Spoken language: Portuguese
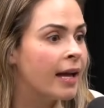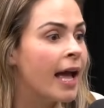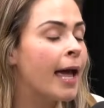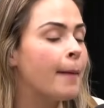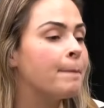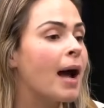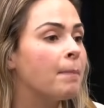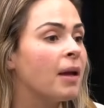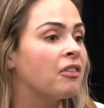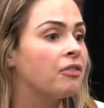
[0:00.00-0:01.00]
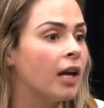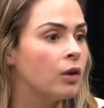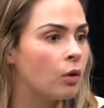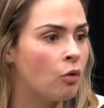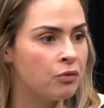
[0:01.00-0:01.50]
Pode. É par
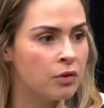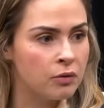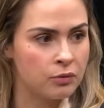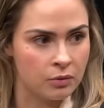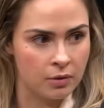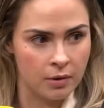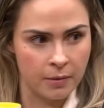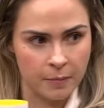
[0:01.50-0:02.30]
perfeito ao vivo. Pode